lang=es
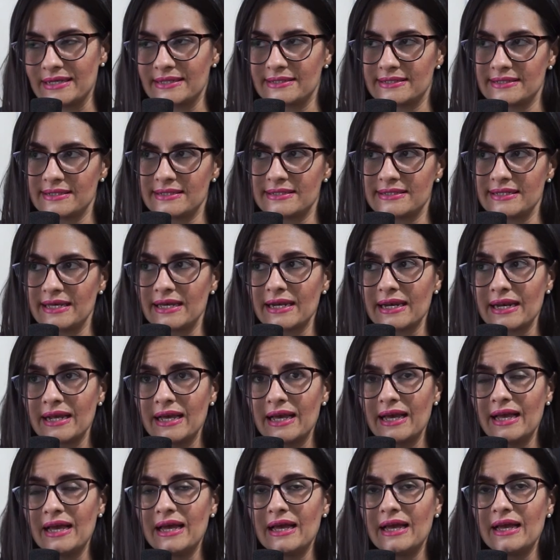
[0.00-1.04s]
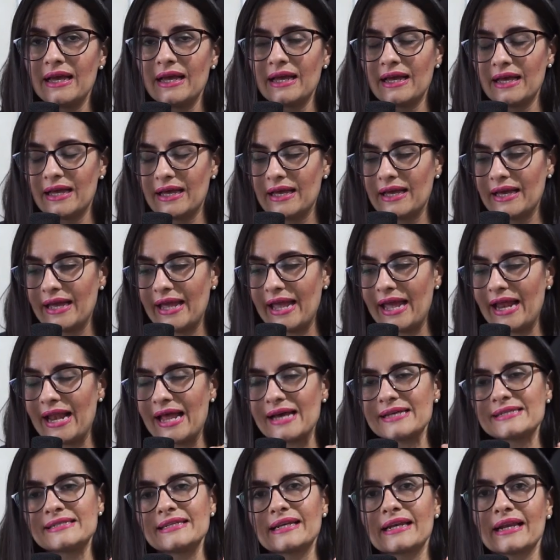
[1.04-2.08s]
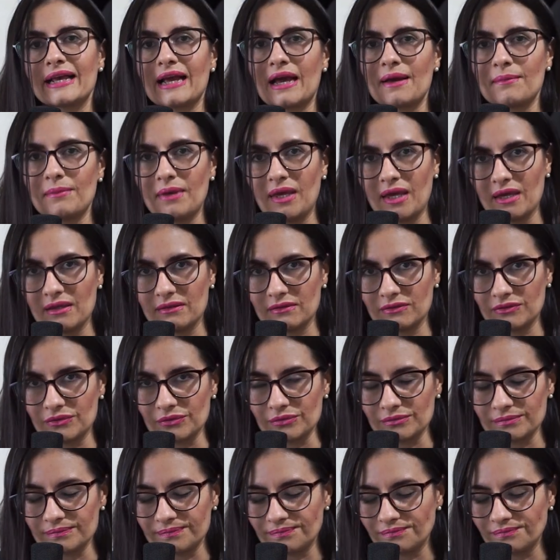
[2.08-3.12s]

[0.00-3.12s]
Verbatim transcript: es decir, el acercamiento.